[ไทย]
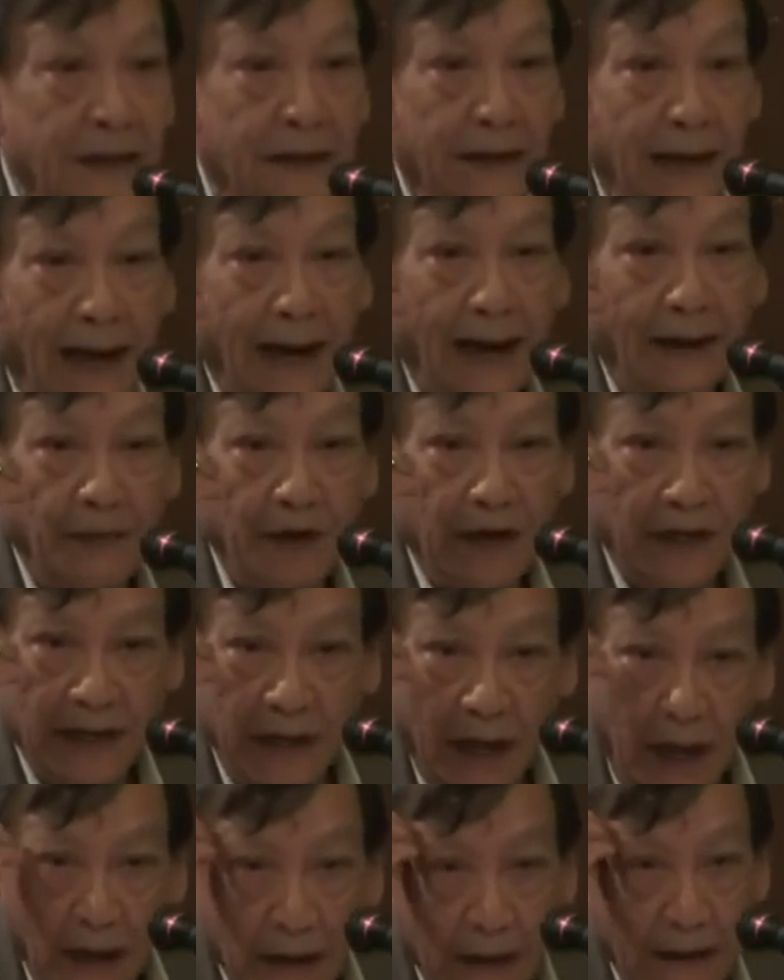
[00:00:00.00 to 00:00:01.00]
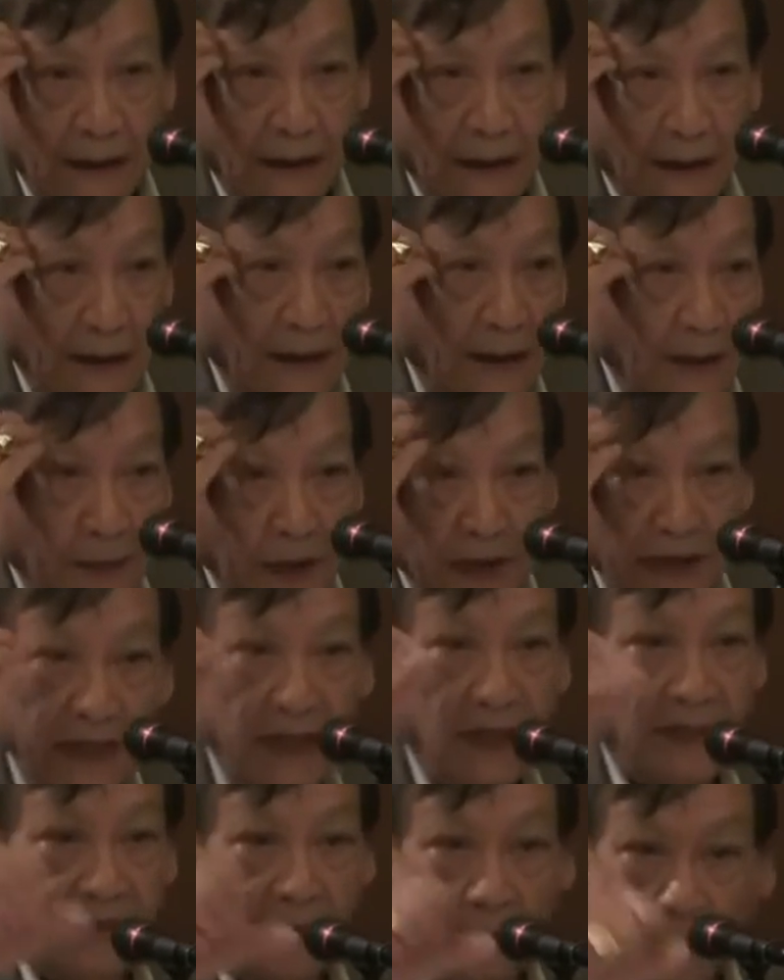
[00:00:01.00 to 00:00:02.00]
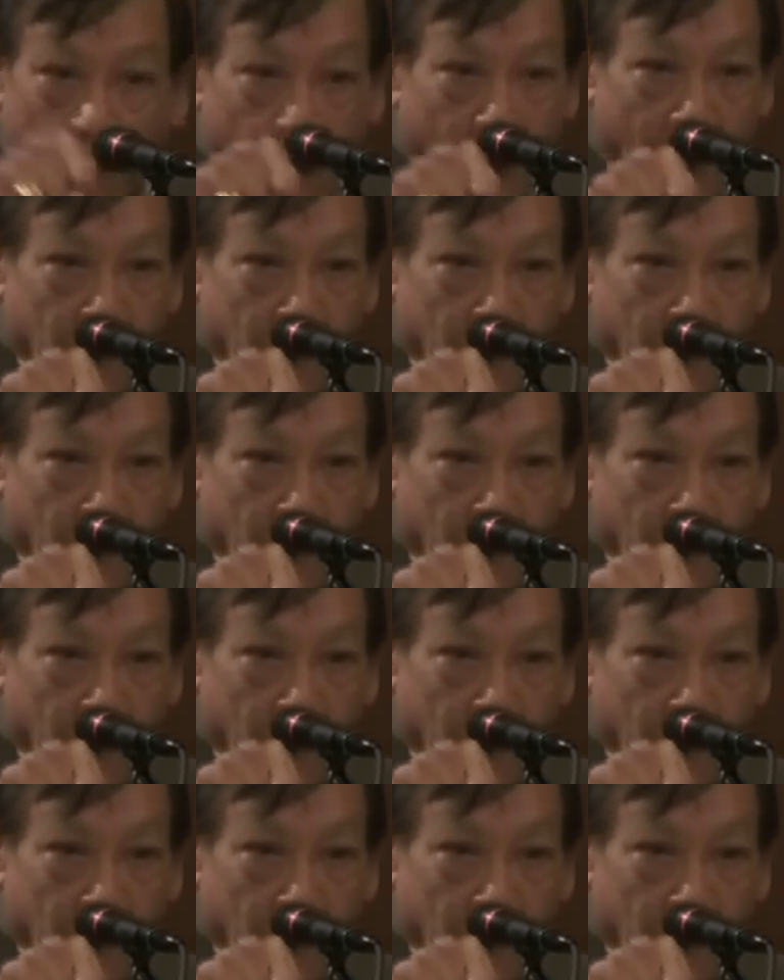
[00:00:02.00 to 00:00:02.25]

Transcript: นี้นะเพื่อที่จะเพื่อที่จะจับ